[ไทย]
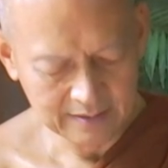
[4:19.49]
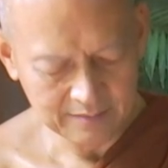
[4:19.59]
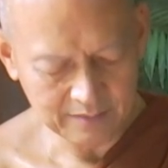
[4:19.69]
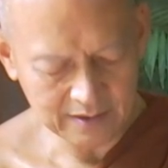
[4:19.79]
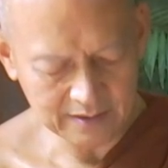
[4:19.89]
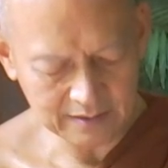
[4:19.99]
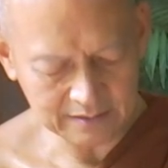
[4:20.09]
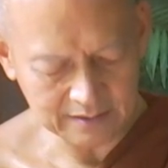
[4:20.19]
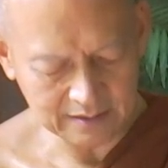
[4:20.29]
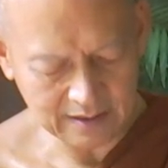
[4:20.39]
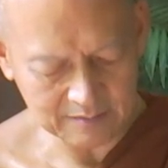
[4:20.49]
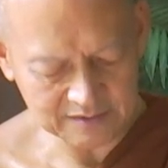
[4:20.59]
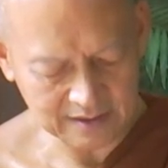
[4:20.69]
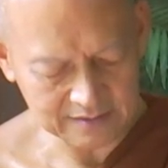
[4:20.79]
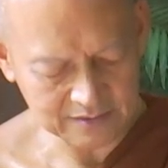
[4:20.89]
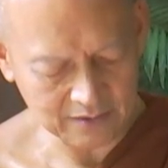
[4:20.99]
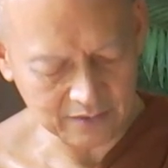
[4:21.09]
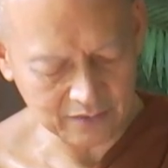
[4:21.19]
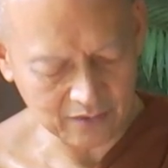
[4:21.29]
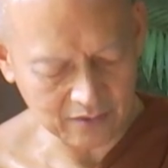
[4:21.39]
เมื่อนึกถึงคำสั่งสอน
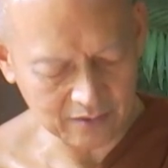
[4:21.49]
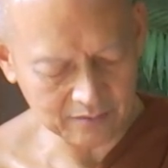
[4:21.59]
ของ